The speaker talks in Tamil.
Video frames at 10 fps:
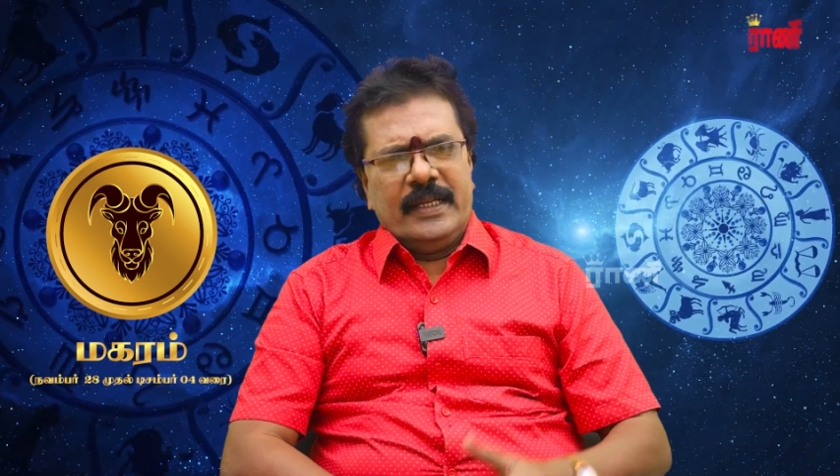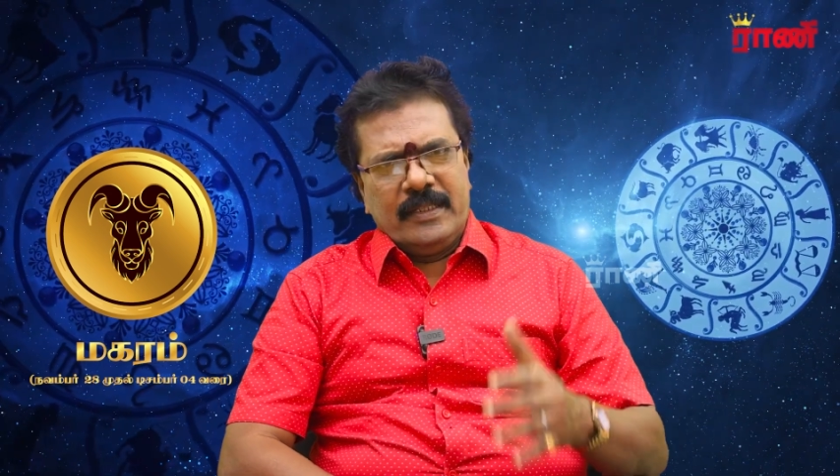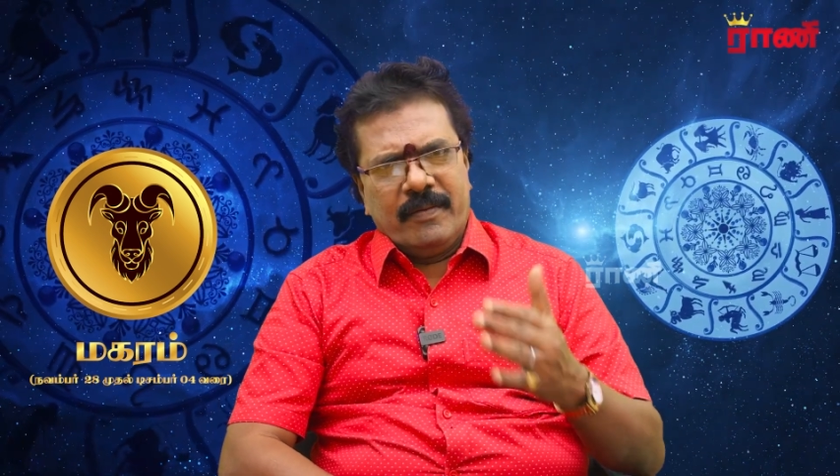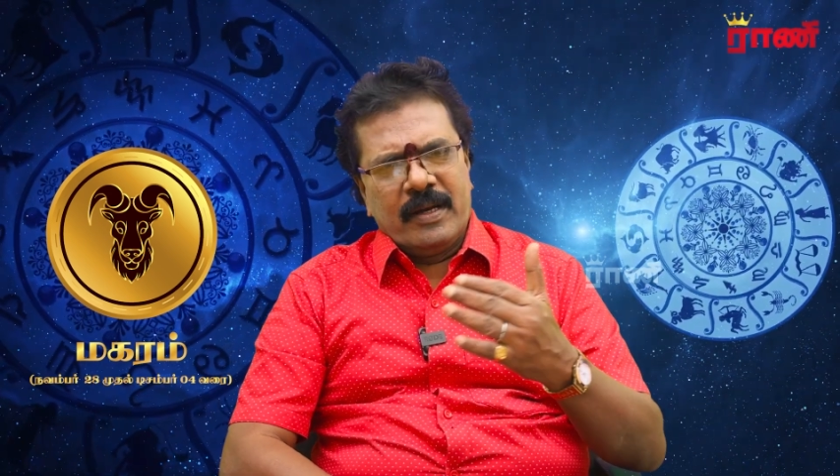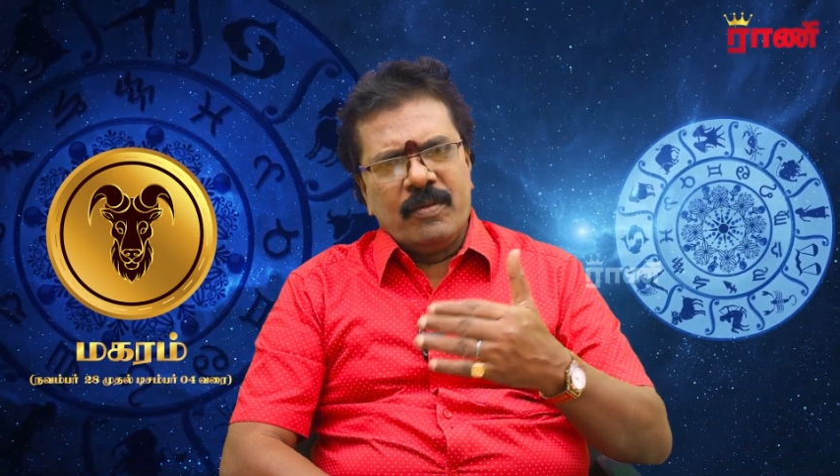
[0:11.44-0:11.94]

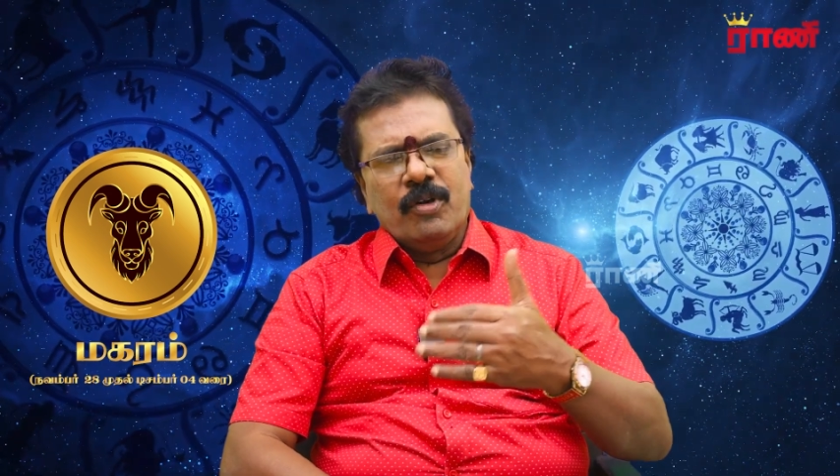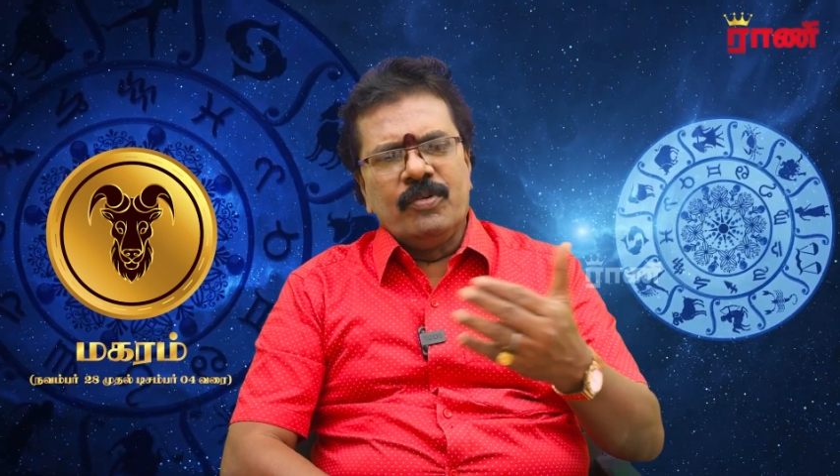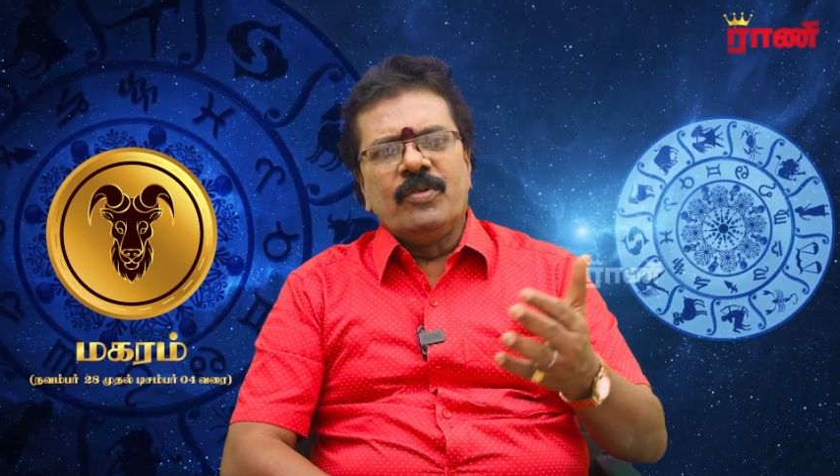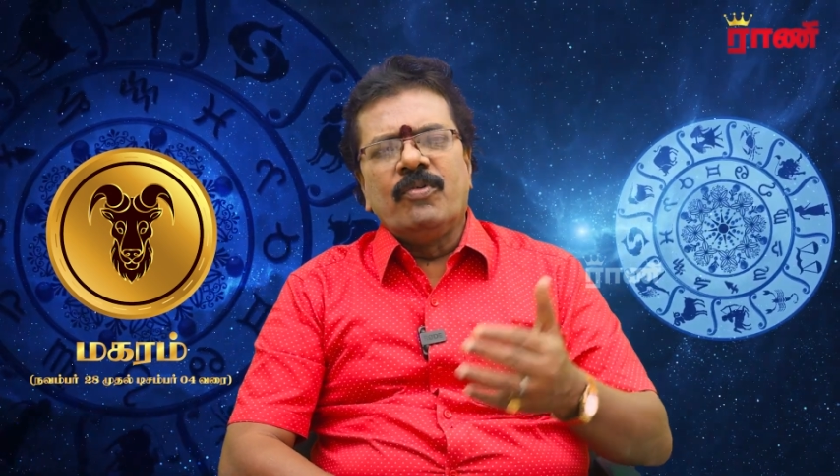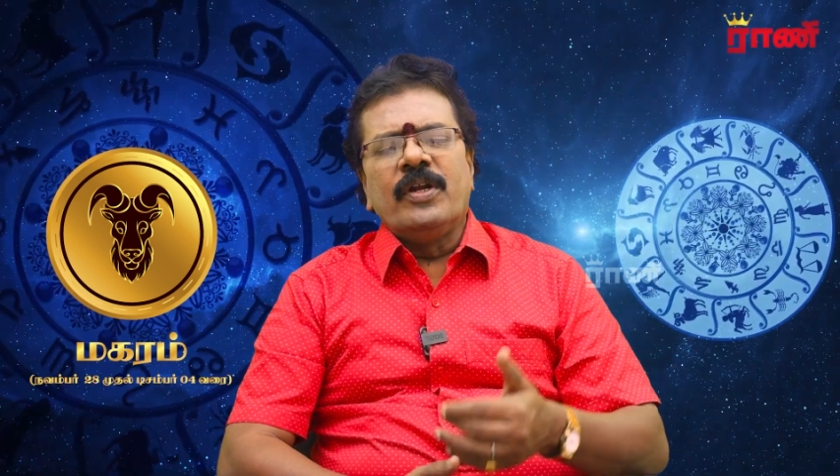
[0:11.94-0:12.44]
இந்த வாரம்
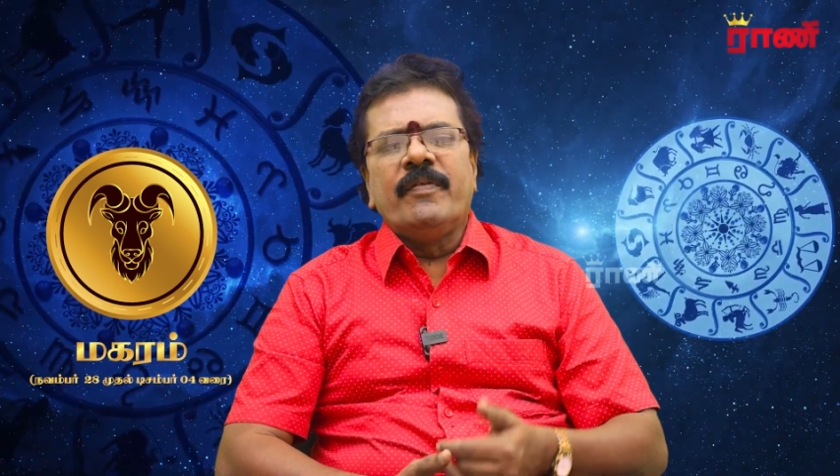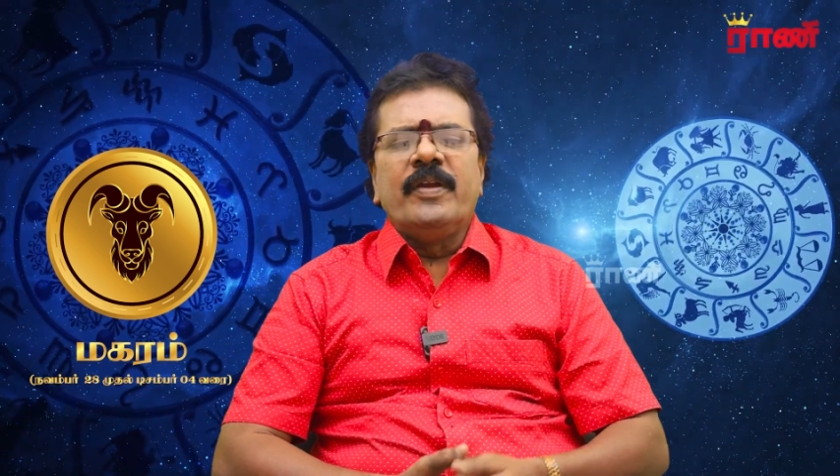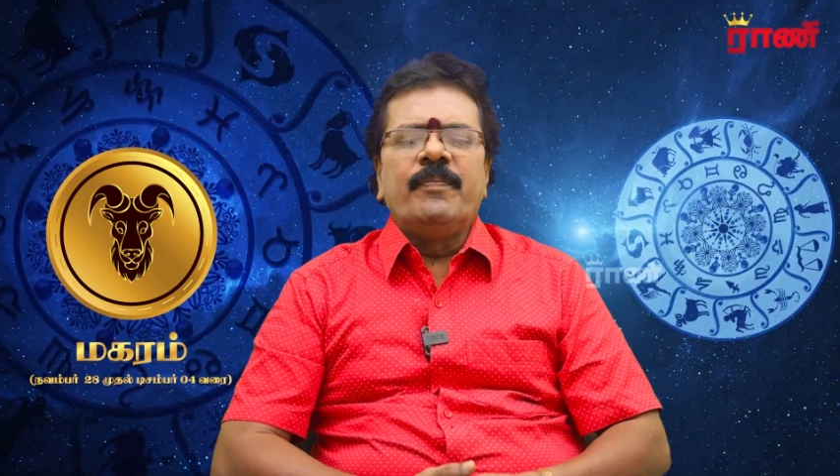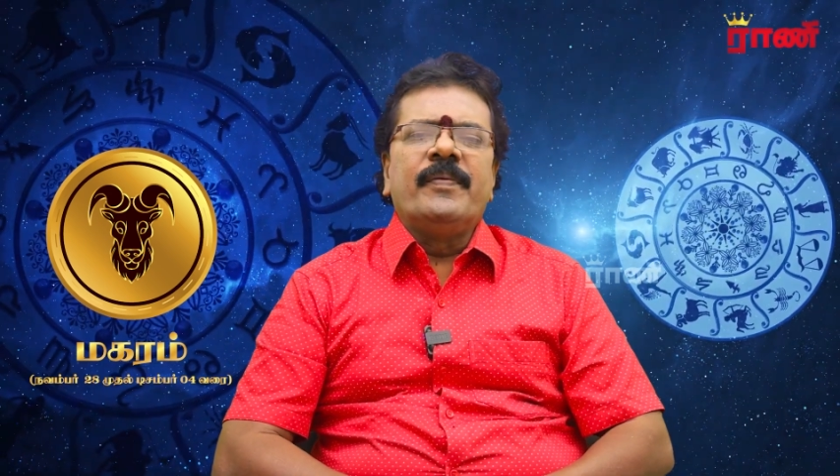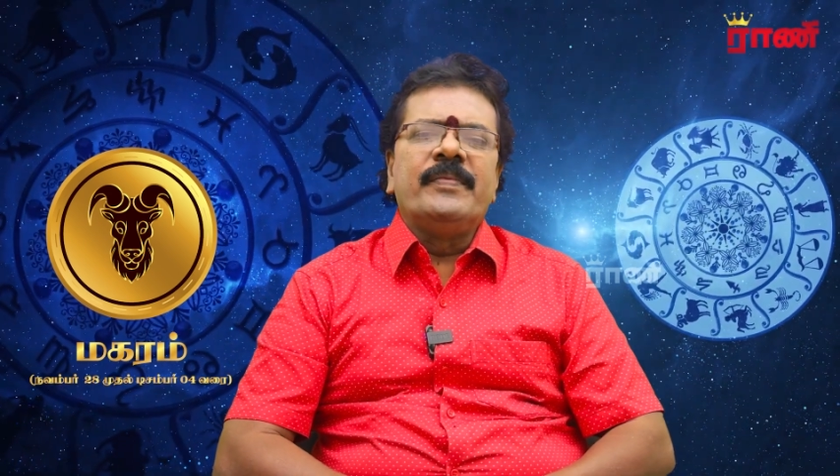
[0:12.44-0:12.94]
முழுவதும் உங்களுடைய
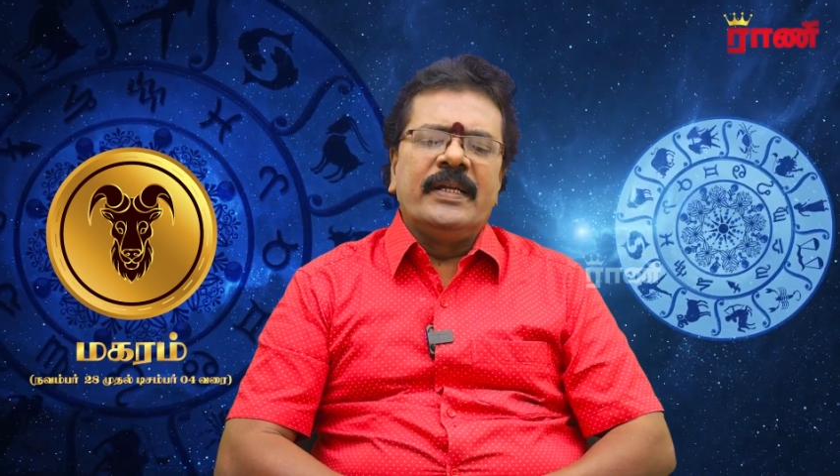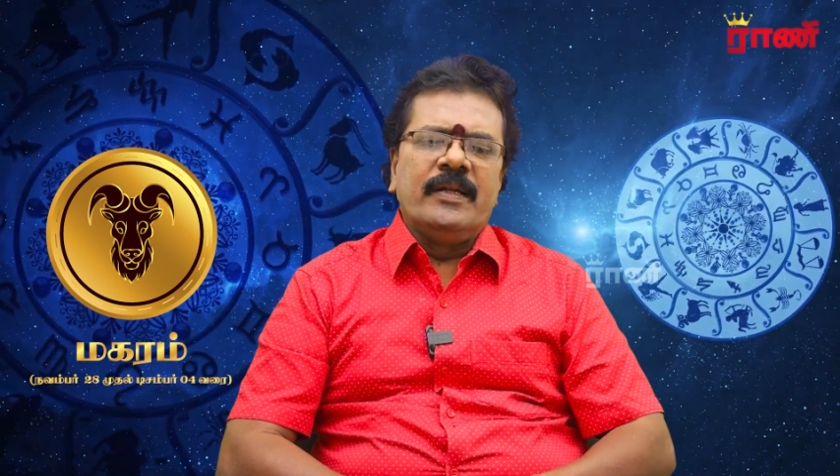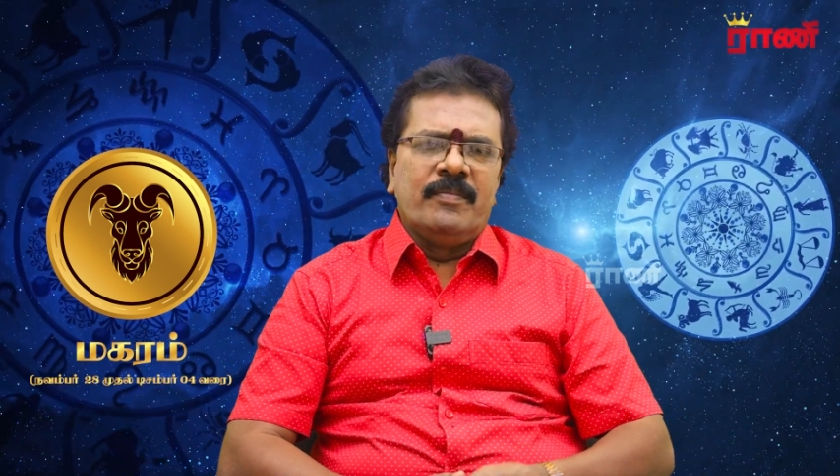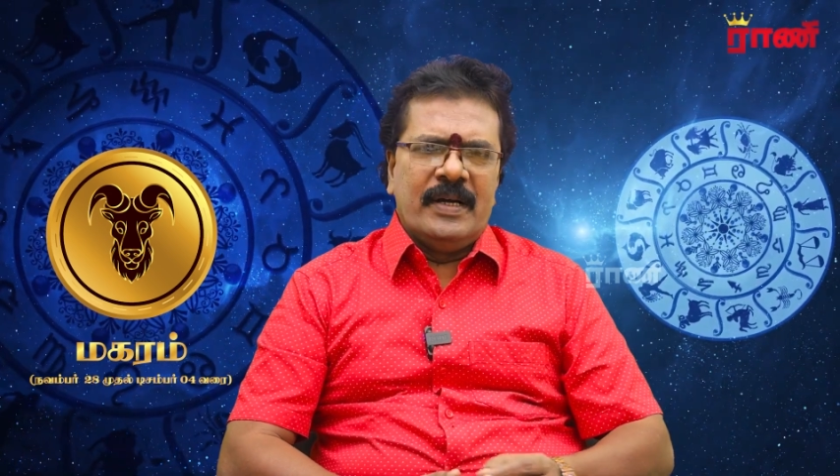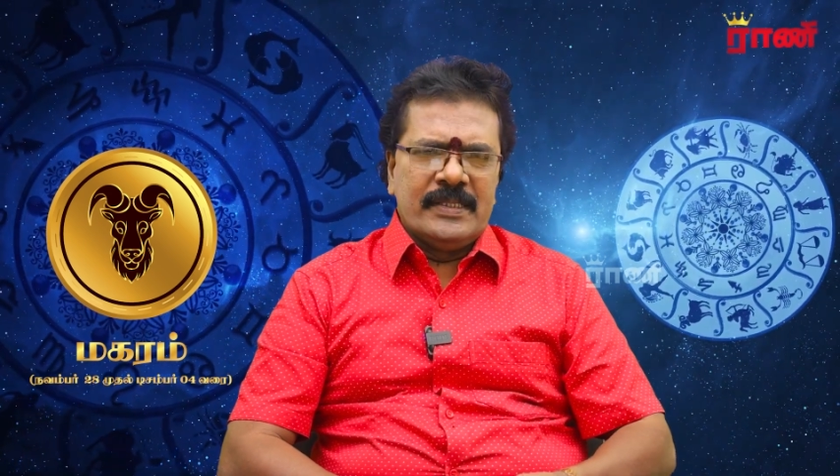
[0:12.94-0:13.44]
விருப்பம் எண்ணம்